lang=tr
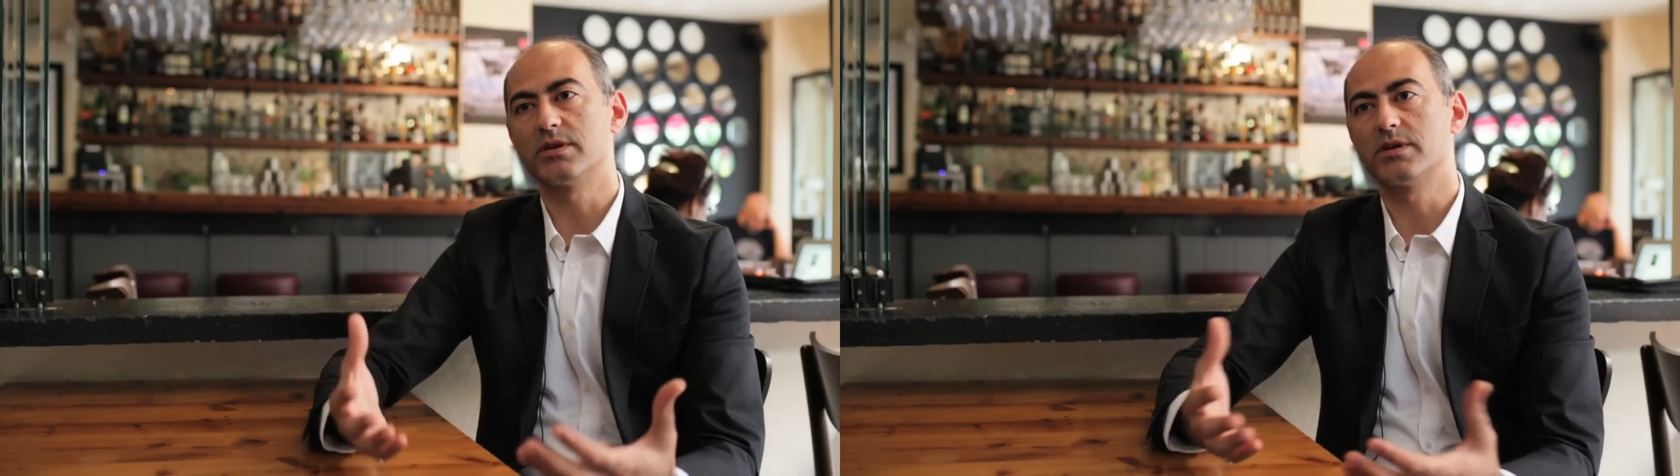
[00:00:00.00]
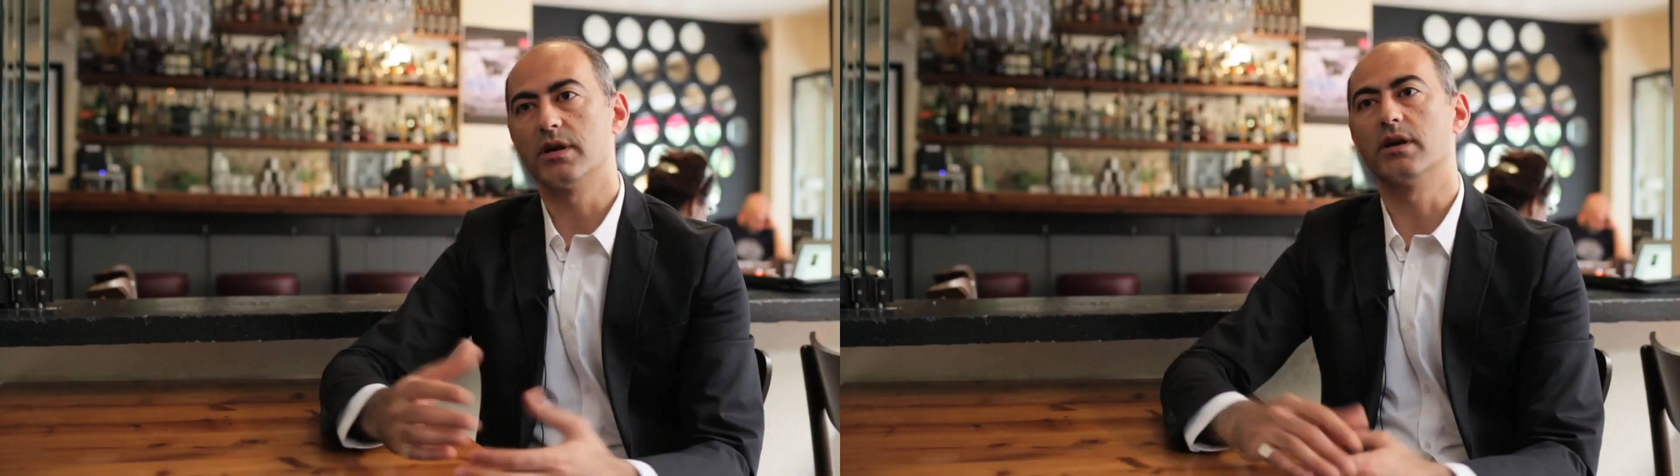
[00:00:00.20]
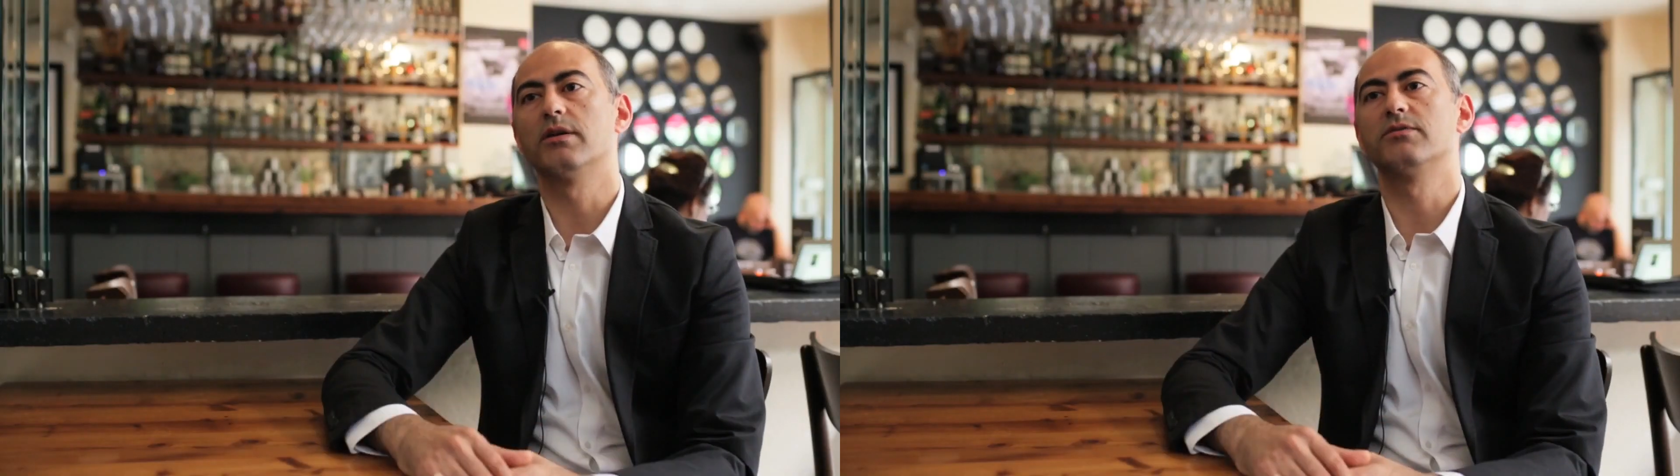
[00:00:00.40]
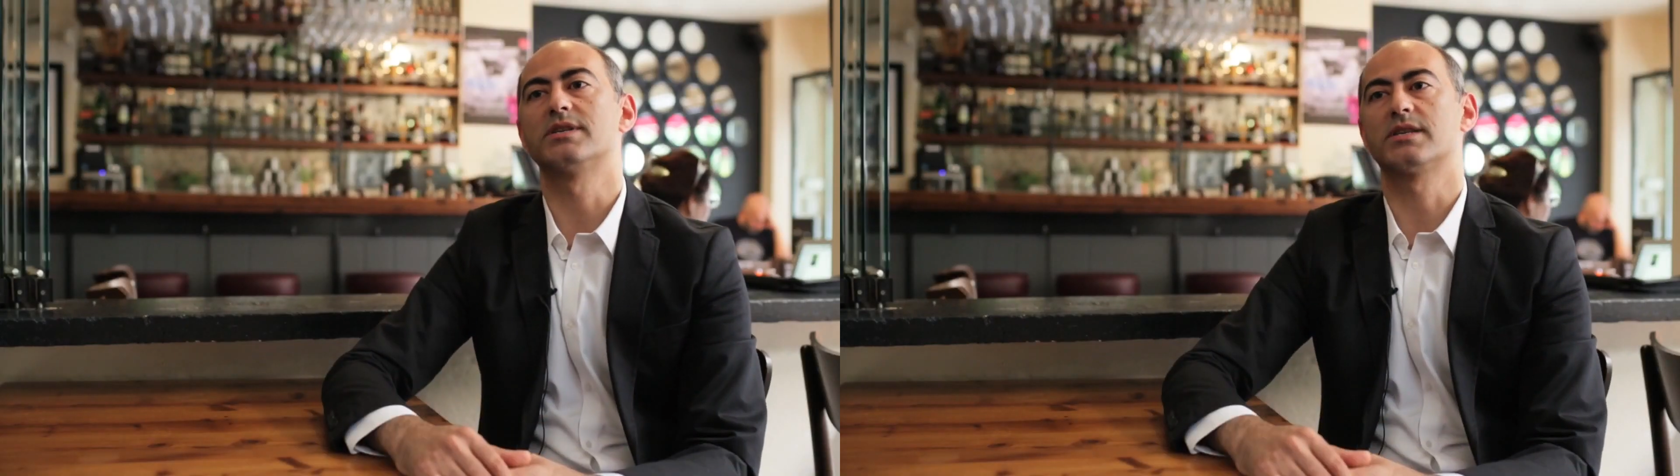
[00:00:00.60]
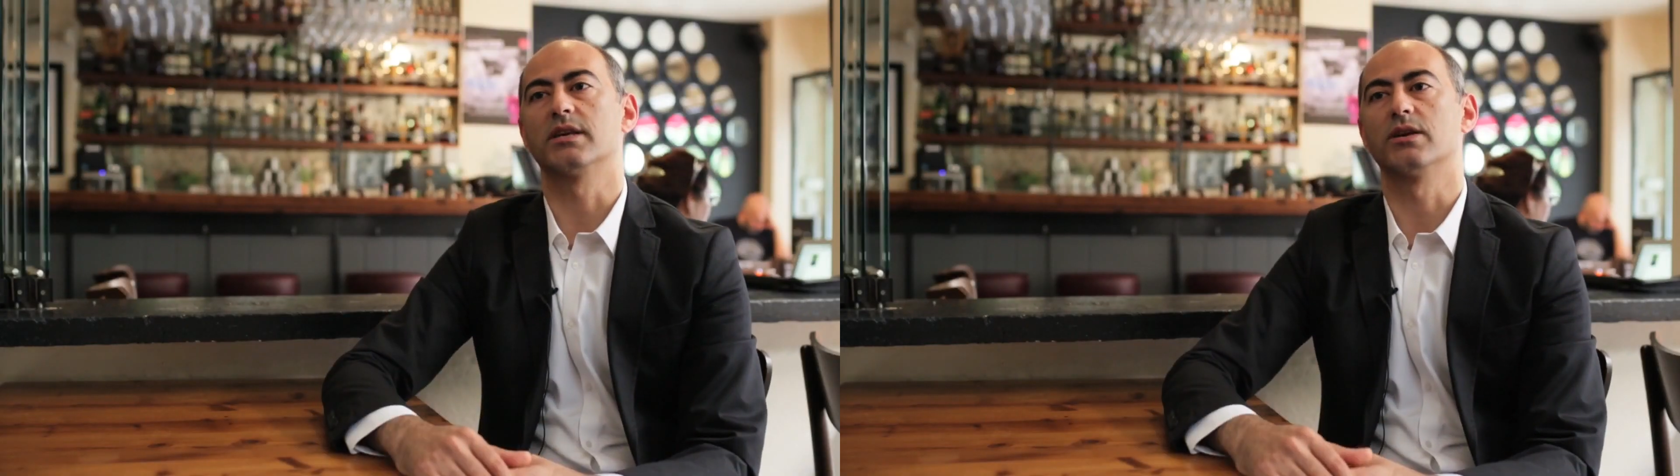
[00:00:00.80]
bir e,
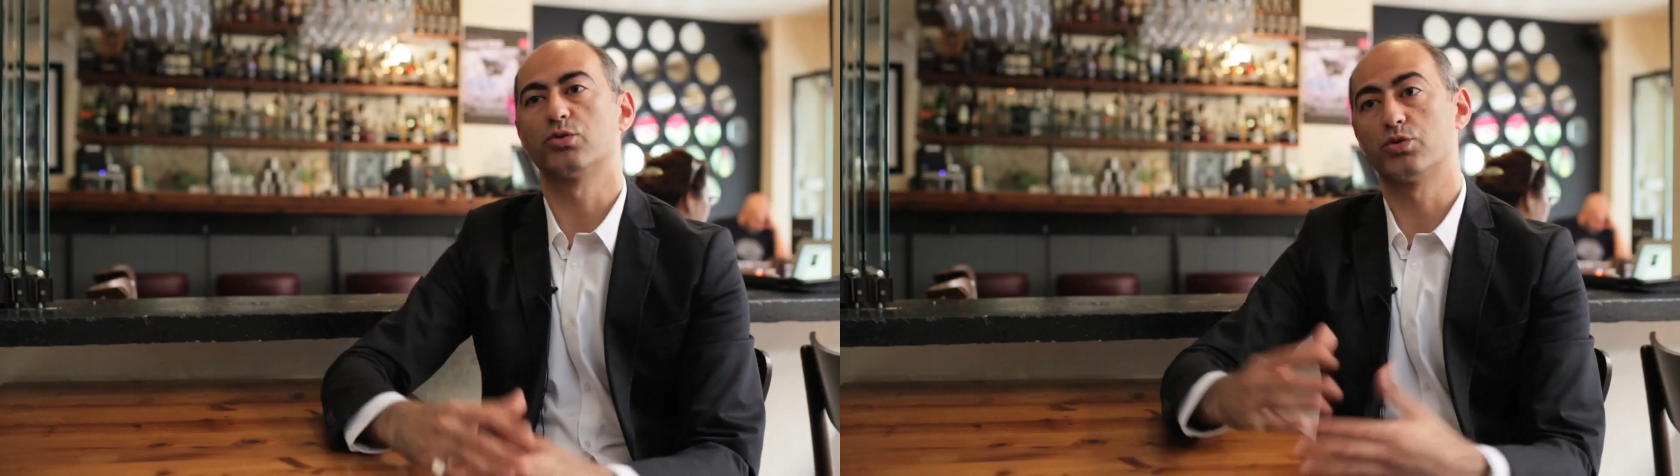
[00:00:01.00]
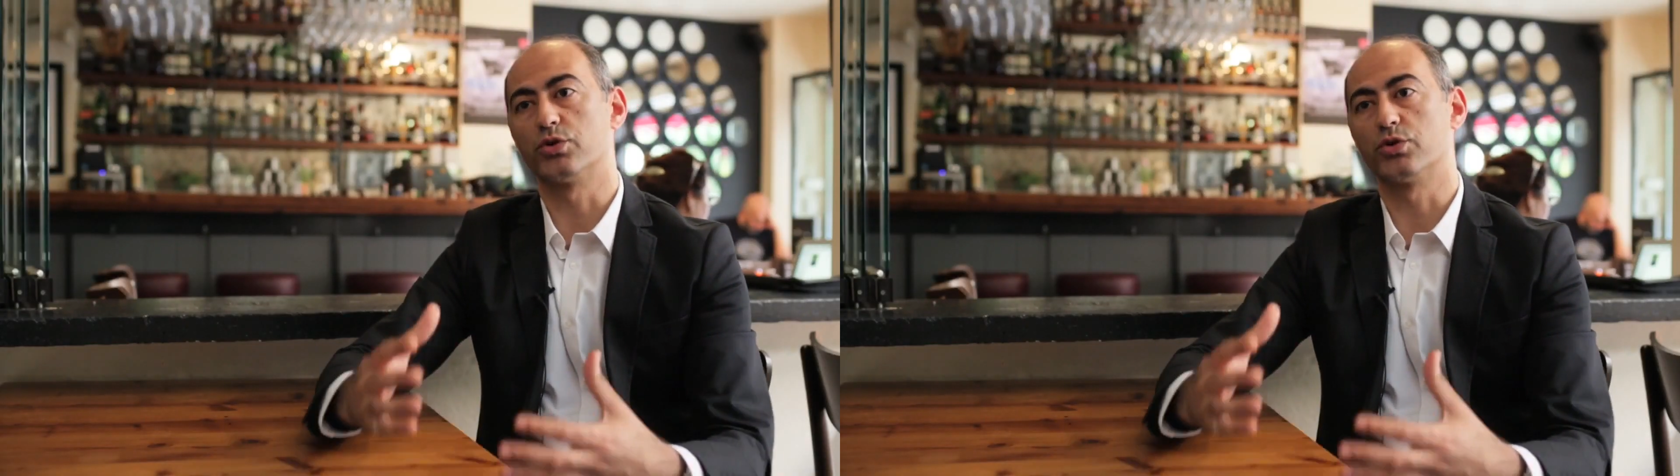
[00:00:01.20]
viski